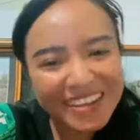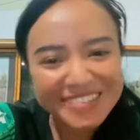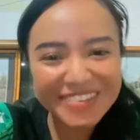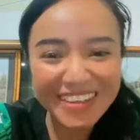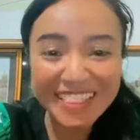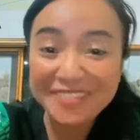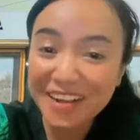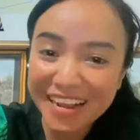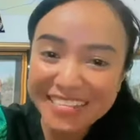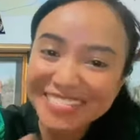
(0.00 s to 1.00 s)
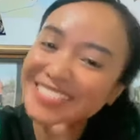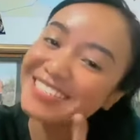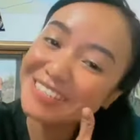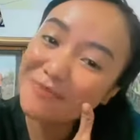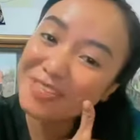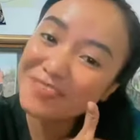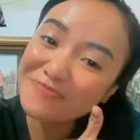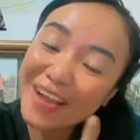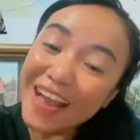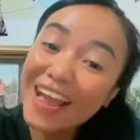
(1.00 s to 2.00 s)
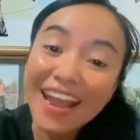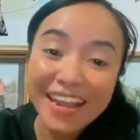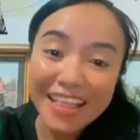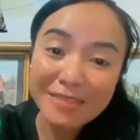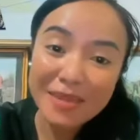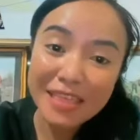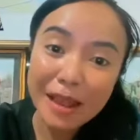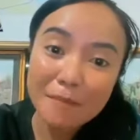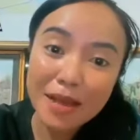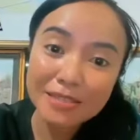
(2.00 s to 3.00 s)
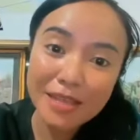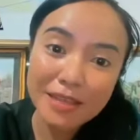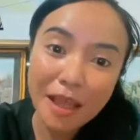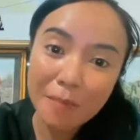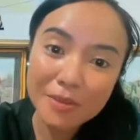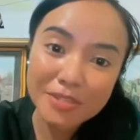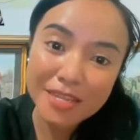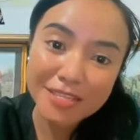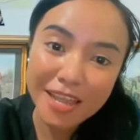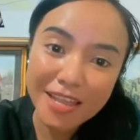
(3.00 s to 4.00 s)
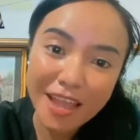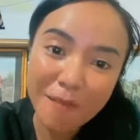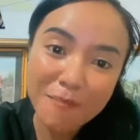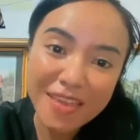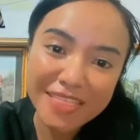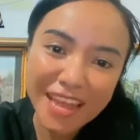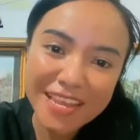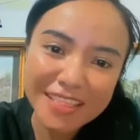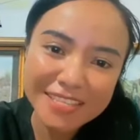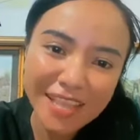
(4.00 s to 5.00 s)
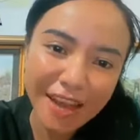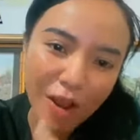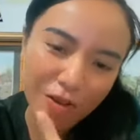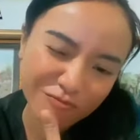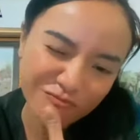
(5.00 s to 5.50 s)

Oke semuanya, terima kasih. Sampai jumpa. Nanti Beta akan bahas lagi apa saja yang Beta lihat di sana.